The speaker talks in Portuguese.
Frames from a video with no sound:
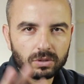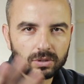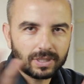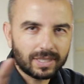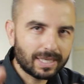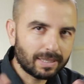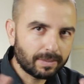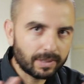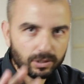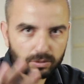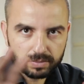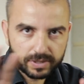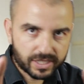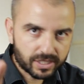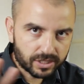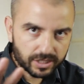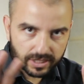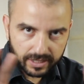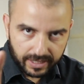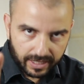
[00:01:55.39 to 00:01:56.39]
Ah, não
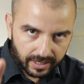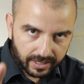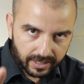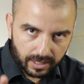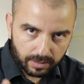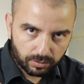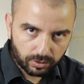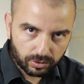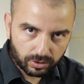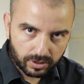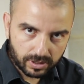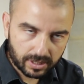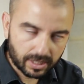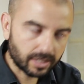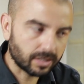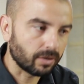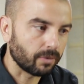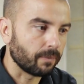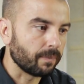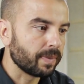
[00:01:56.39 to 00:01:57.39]
precisa de entender muito isso
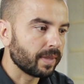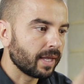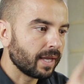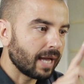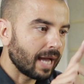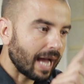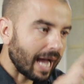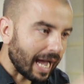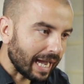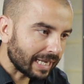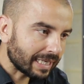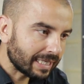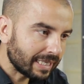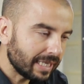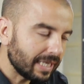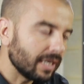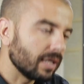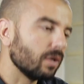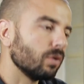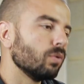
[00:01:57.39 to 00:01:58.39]
aí não.
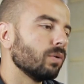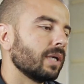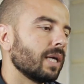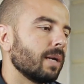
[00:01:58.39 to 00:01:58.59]
Aqui no